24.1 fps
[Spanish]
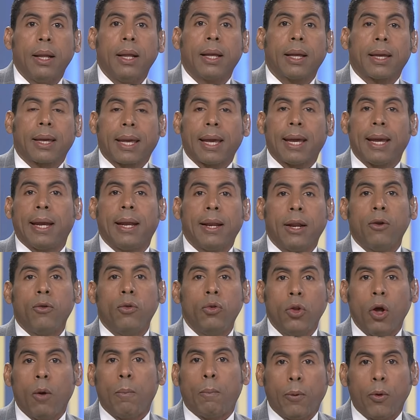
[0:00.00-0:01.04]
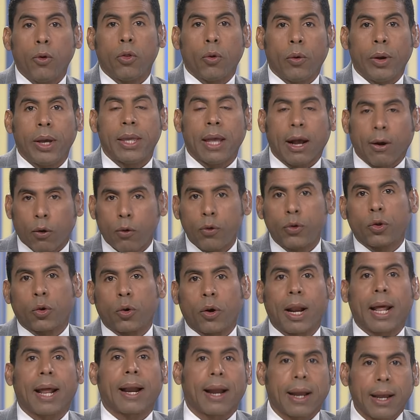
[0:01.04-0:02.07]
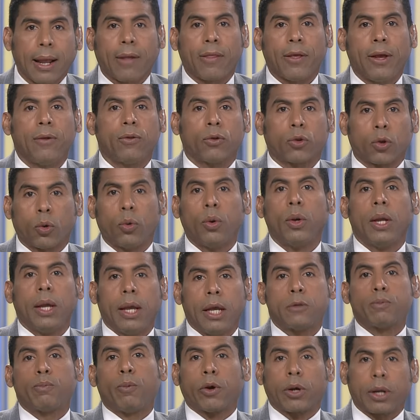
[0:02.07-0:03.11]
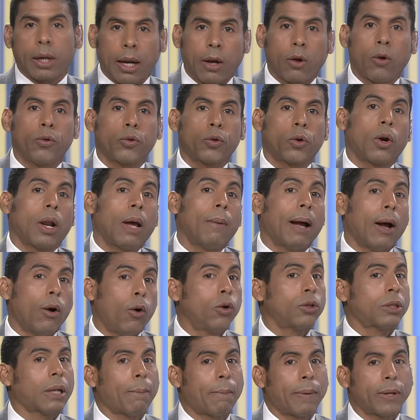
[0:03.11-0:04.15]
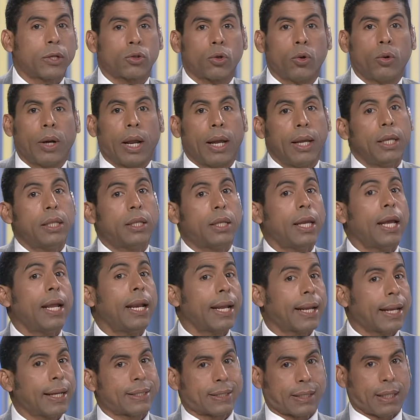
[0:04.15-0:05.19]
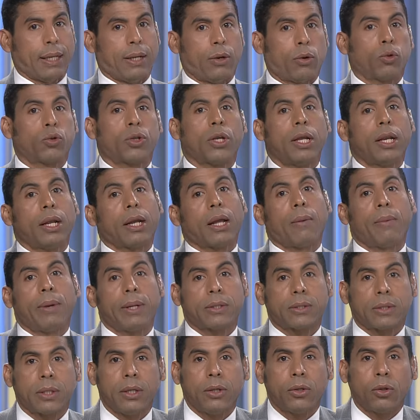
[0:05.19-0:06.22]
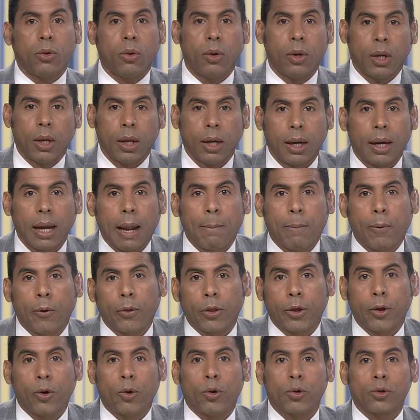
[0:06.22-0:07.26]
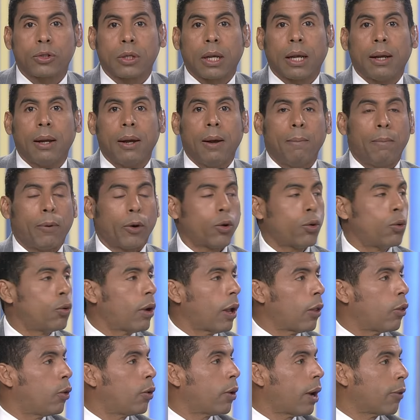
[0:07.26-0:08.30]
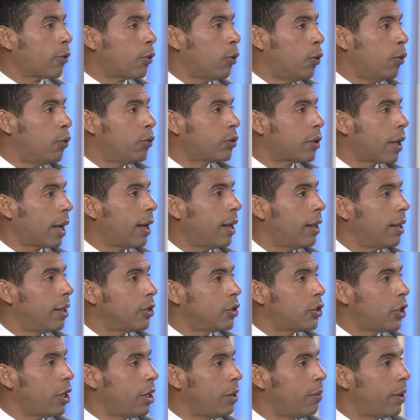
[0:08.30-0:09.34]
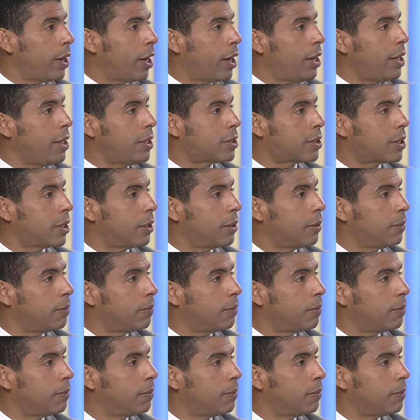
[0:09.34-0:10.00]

que no pudo ella controlar ahí adentro es porque la controlaba otra persona. Y tiene que ser, o tiene que haber sido la poderosa procuradora adjunta Jenny Berenice. Es que